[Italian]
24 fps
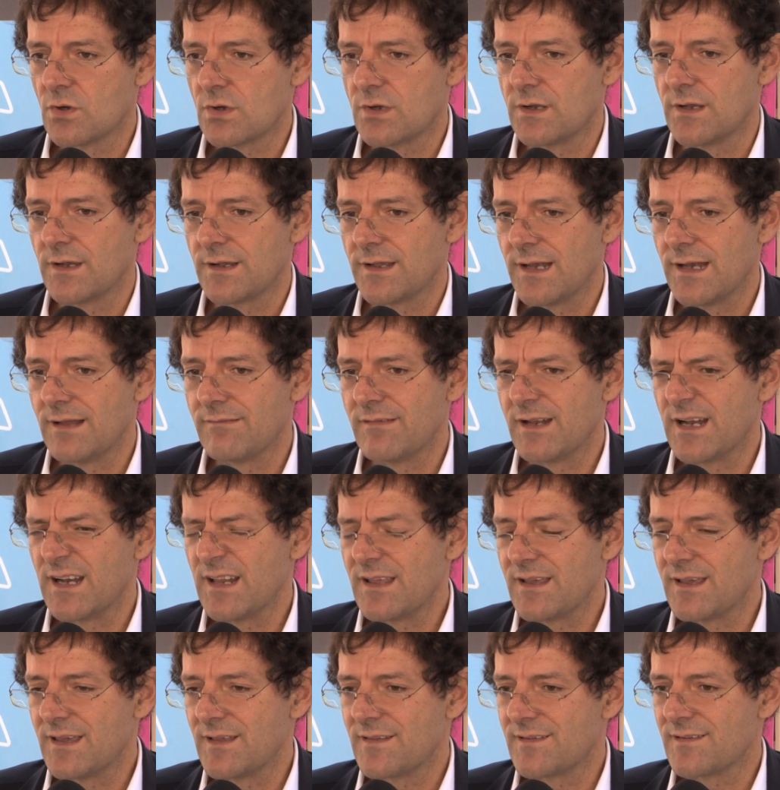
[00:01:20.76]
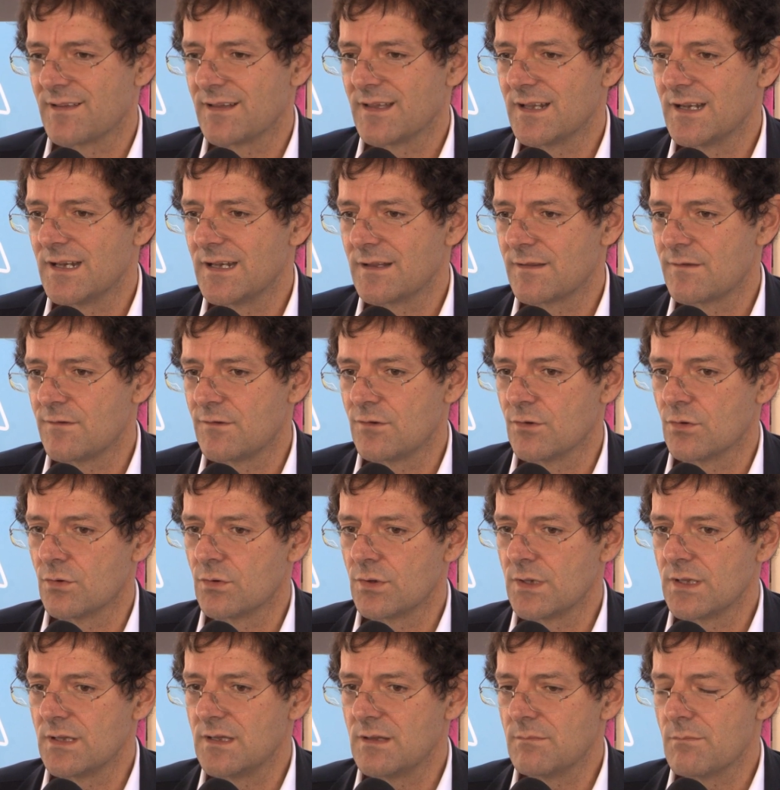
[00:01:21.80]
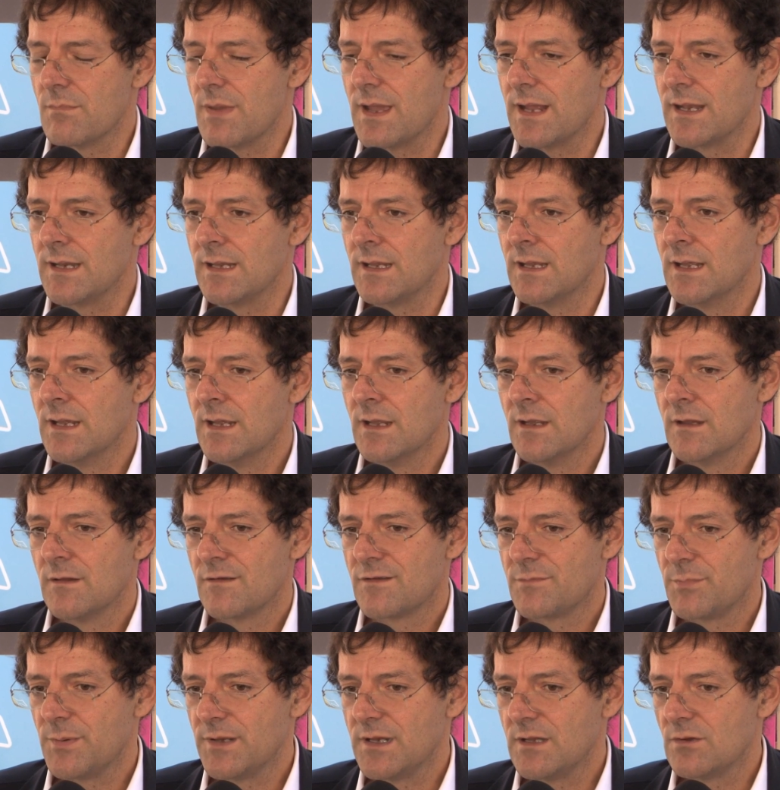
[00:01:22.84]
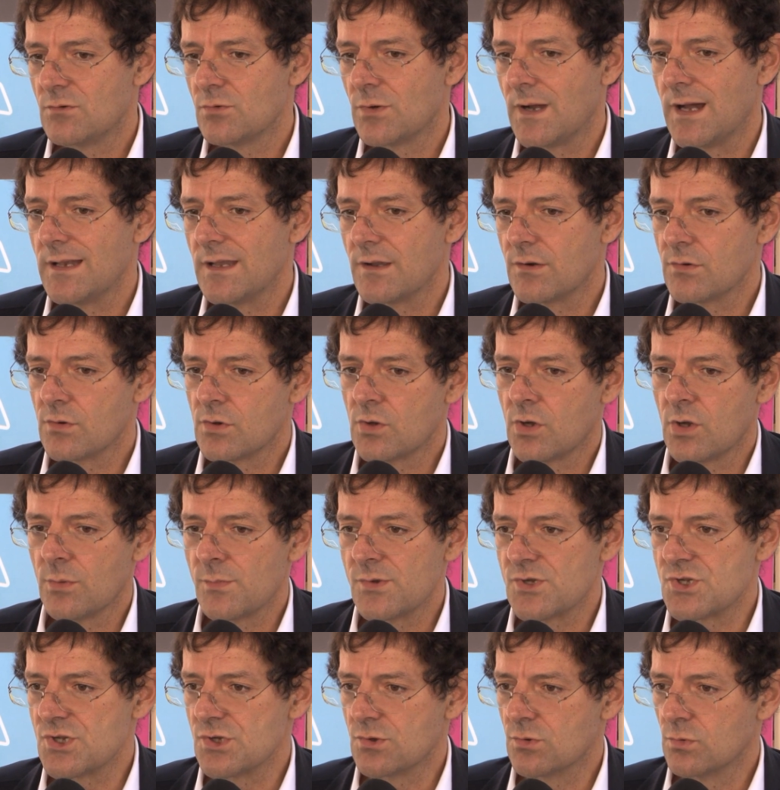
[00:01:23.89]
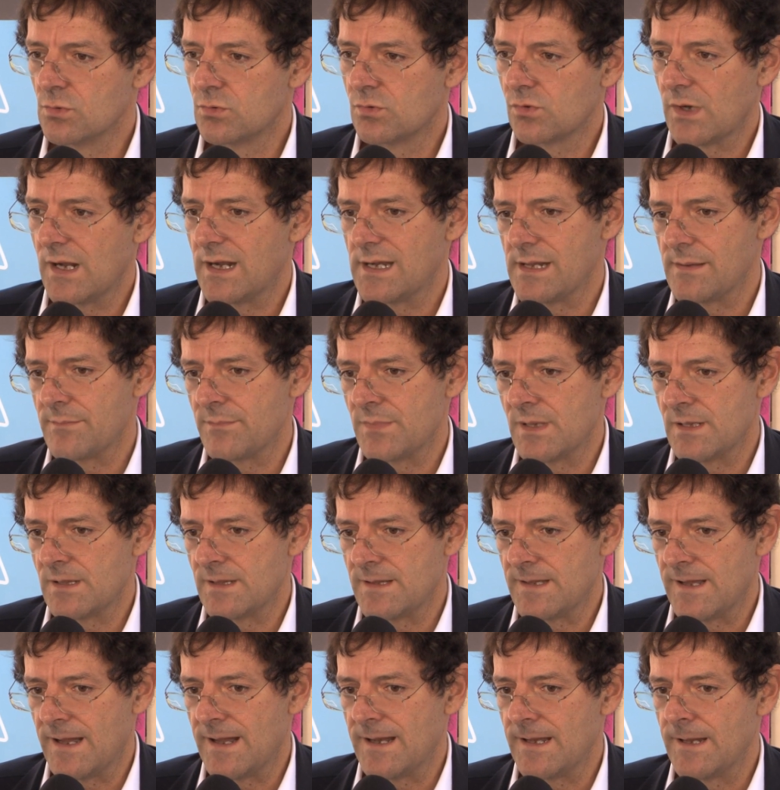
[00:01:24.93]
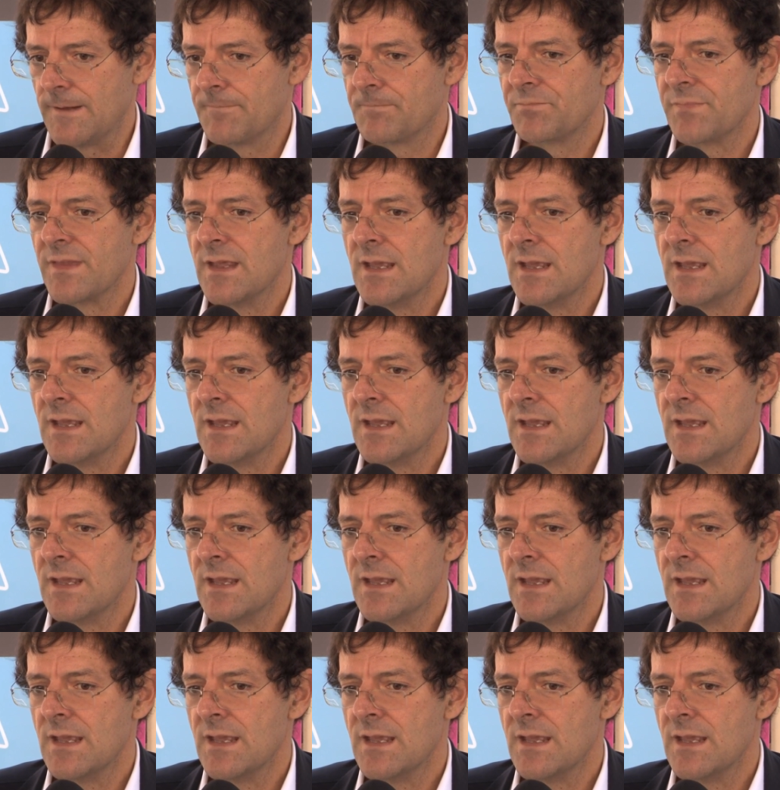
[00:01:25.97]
stock, che è la vera ricchezza delle nazioni, di beni spirituali, economici, culturali e ambientali.